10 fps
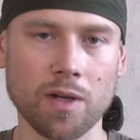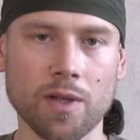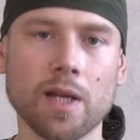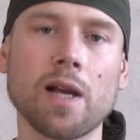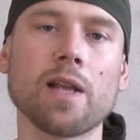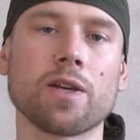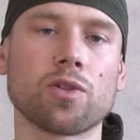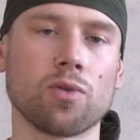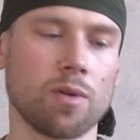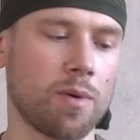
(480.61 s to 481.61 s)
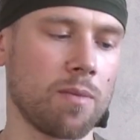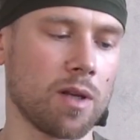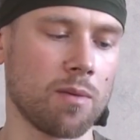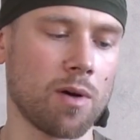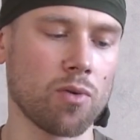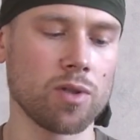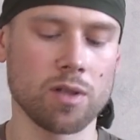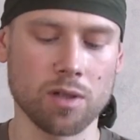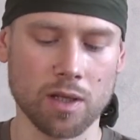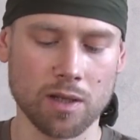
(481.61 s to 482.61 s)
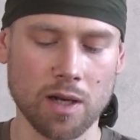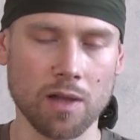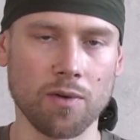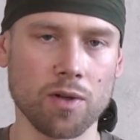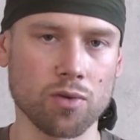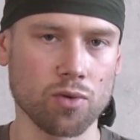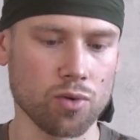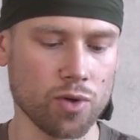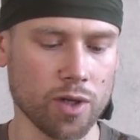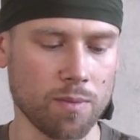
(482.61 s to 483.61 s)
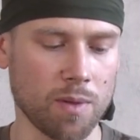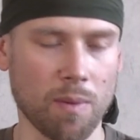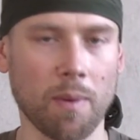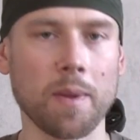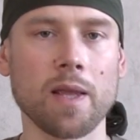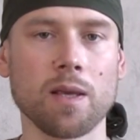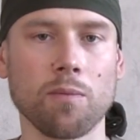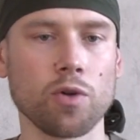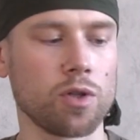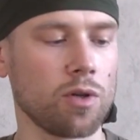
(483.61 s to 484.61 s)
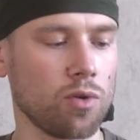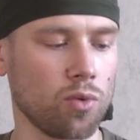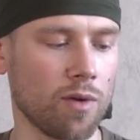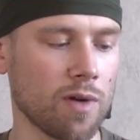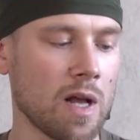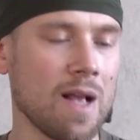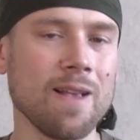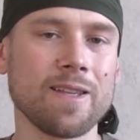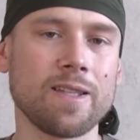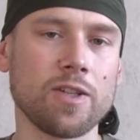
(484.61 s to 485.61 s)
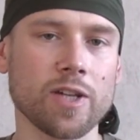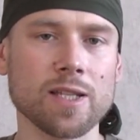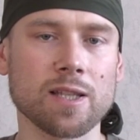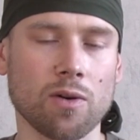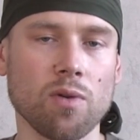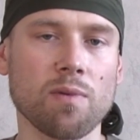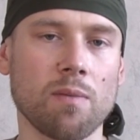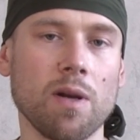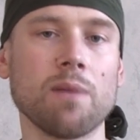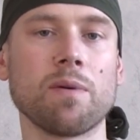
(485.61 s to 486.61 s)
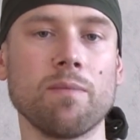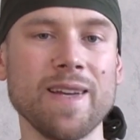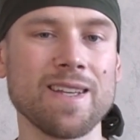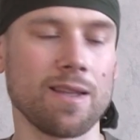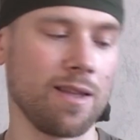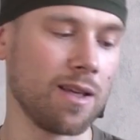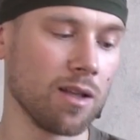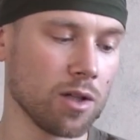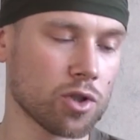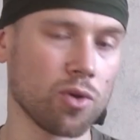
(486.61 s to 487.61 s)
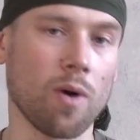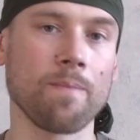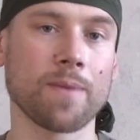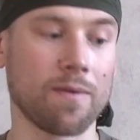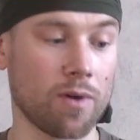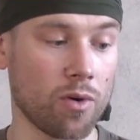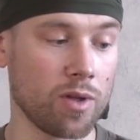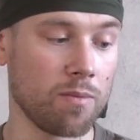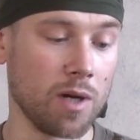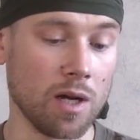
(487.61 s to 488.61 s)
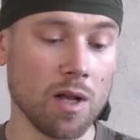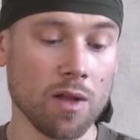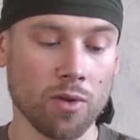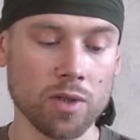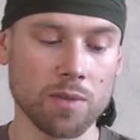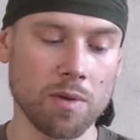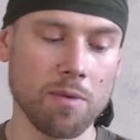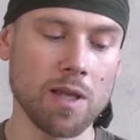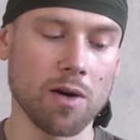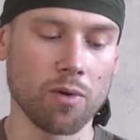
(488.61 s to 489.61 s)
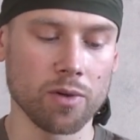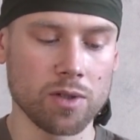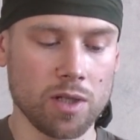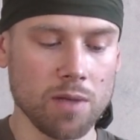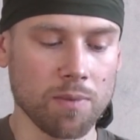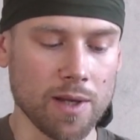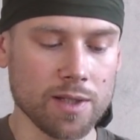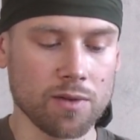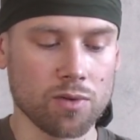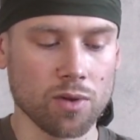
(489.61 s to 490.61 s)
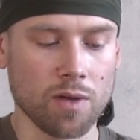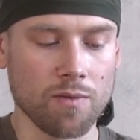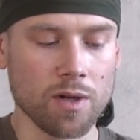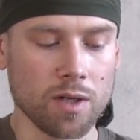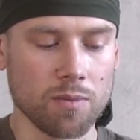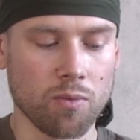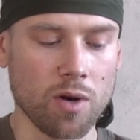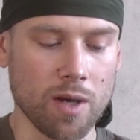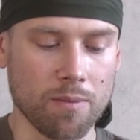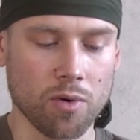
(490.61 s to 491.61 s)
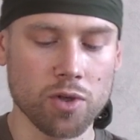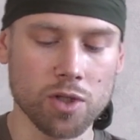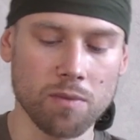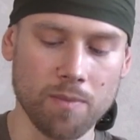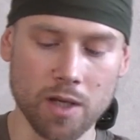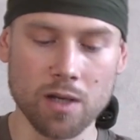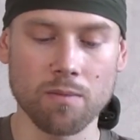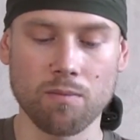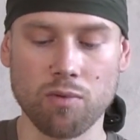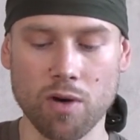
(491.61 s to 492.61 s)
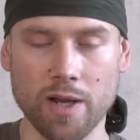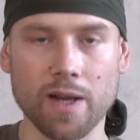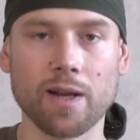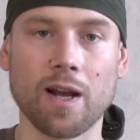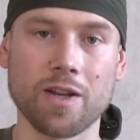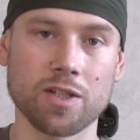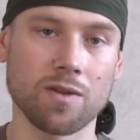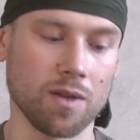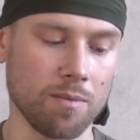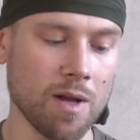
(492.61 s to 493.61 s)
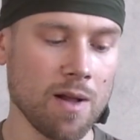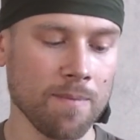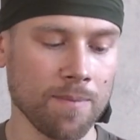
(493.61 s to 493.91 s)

были нарекания, что, например, на морозе откалывались кусочки при попадании мощных тюнов. Сейчас такой проблемы быть не должно, вроде бы. Но, тем не менее, у LCT пластик все-таки выглядит более прочным и более качественным.